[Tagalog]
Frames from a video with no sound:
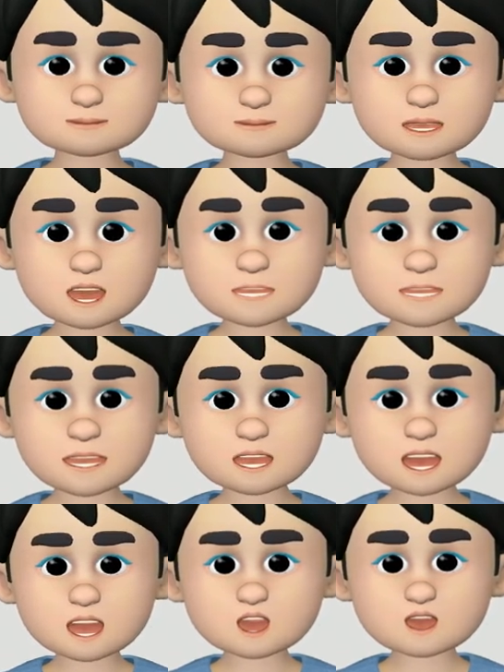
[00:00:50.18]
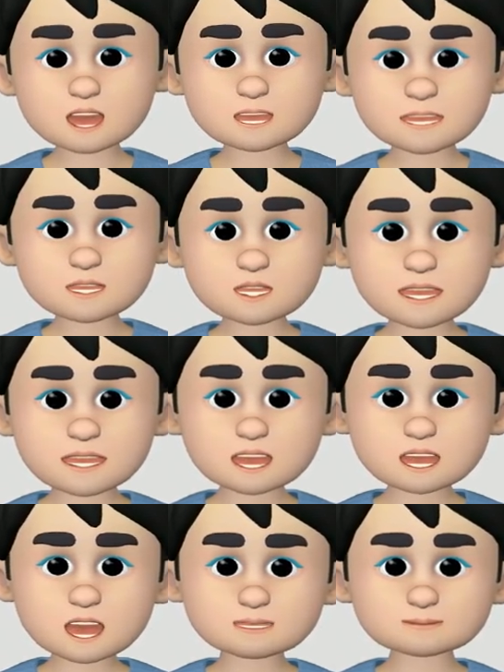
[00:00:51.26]
ang Mindanao sa
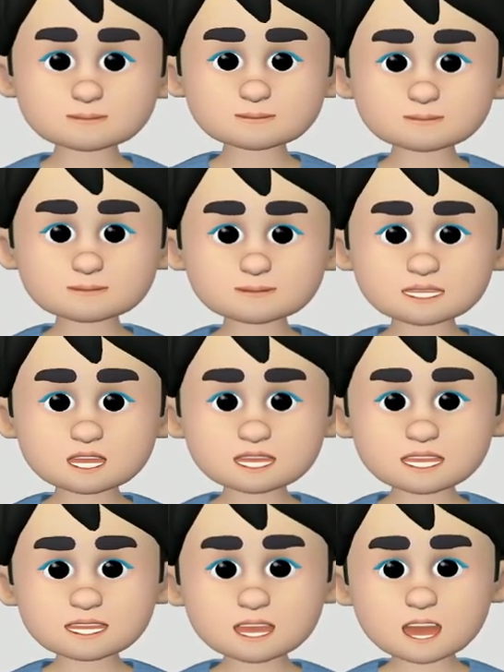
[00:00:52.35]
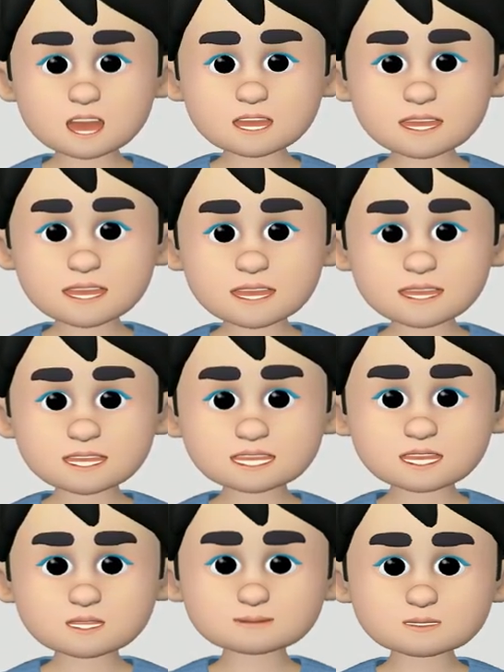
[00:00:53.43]
Pilipinas ayon kina Kamigin,